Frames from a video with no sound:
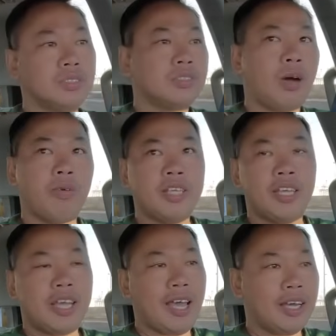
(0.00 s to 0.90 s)
không có
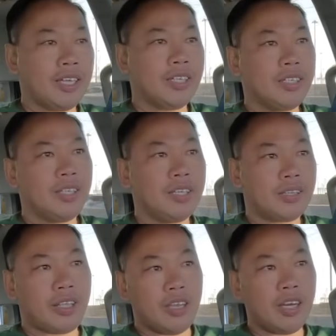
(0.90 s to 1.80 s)
gì khác hết á
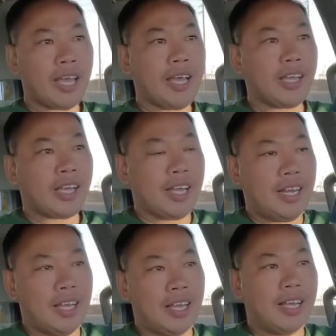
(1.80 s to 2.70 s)
chỉ có khác cái
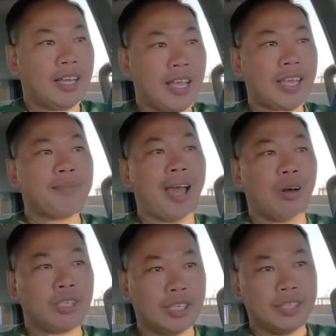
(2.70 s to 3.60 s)
là khác cái
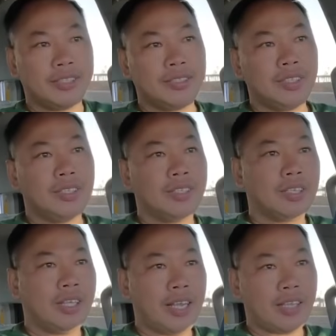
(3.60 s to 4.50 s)
màu thôi
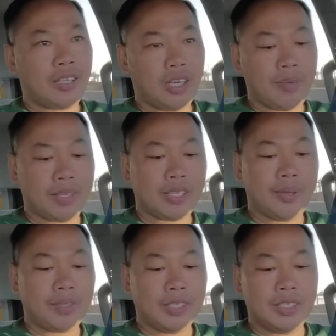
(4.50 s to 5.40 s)
đây nè cho các bạn
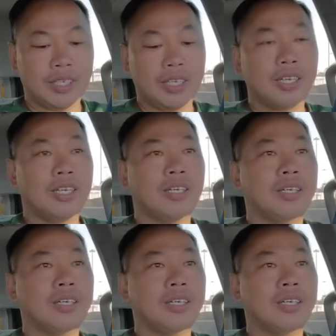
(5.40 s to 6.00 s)
xem từ ờ,